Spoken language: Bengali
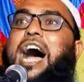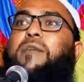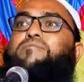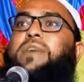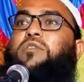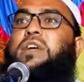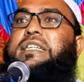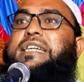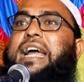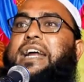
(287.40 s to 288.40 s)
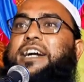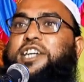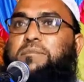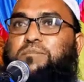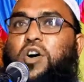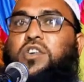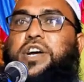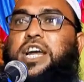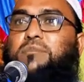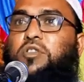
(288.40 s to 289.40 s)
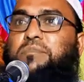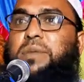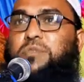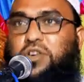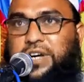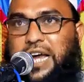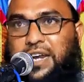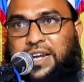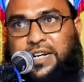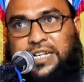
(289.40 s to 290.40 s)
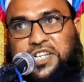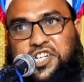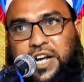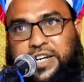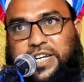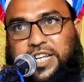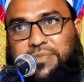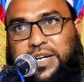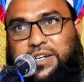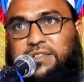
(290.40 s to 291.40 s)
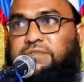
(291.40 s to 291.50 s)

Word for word: আপনার ওই জায়গাটা পক্ষে এবং বিপক্ষে আল্লাহর কাছে সাক্ষী দেবেন